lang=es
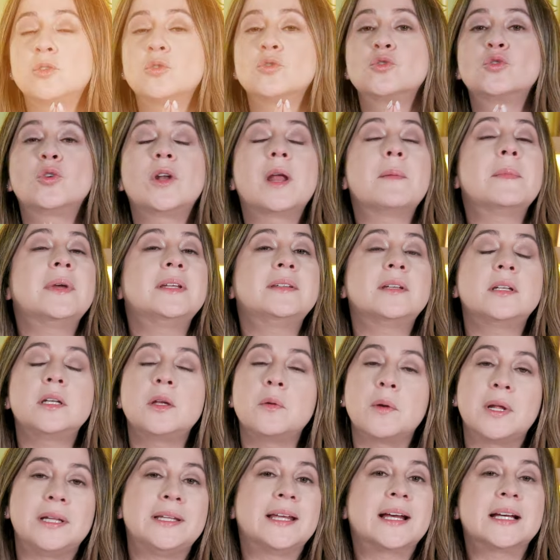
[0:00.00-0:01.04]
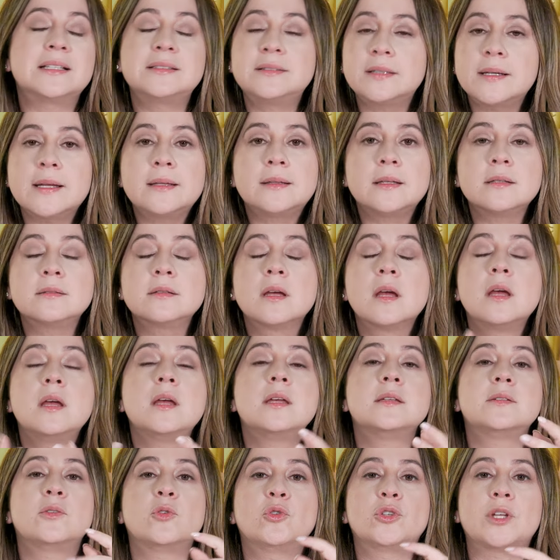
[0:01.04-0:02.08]
no solamente a nivel de gastritis,
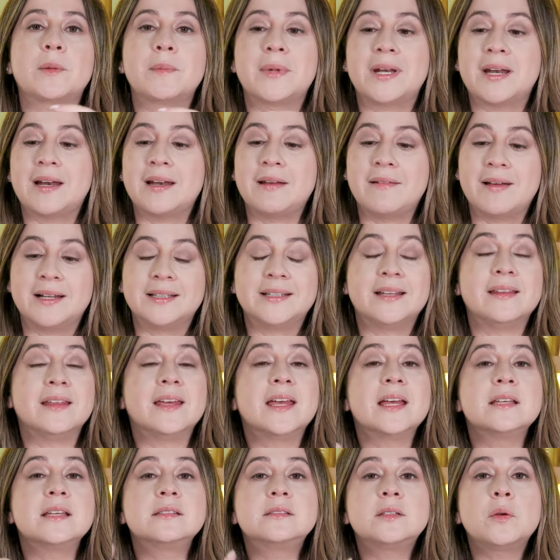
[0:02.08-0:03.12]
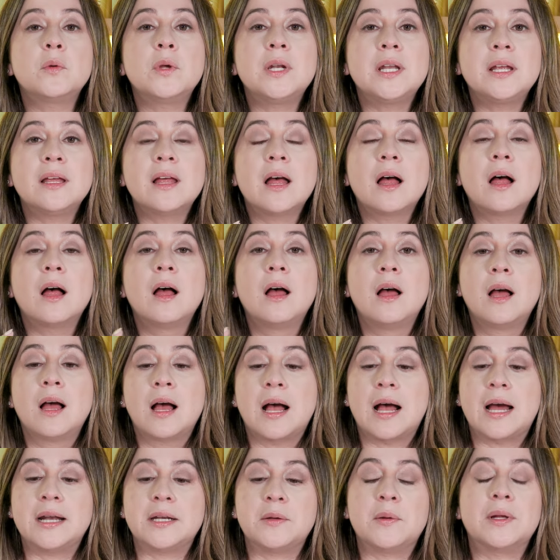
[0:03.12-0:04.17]
sino también a nivel de digestibilidad,
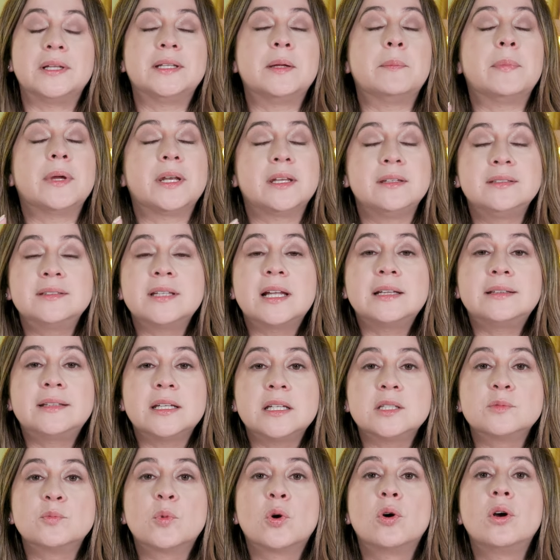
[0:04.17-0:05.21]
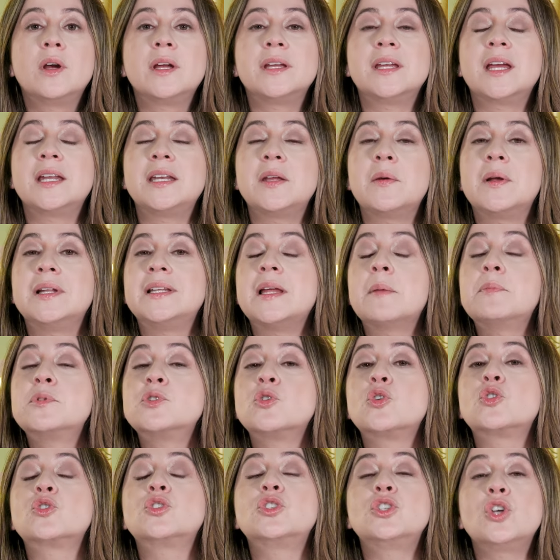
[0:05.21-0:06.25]
a nivel de peristaltismo, a nivel de
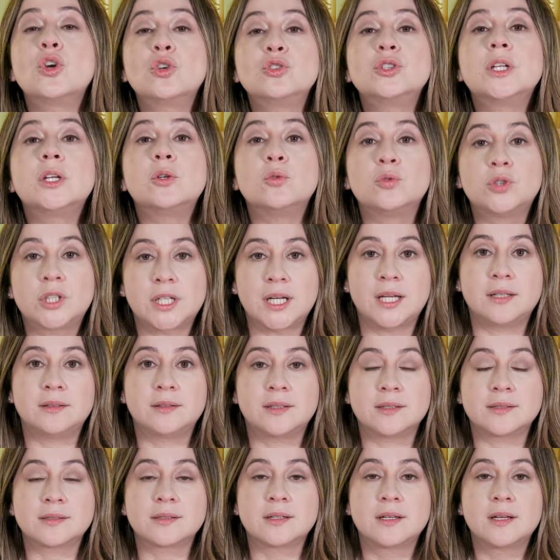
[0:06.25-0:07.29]
absorción de nutrientes.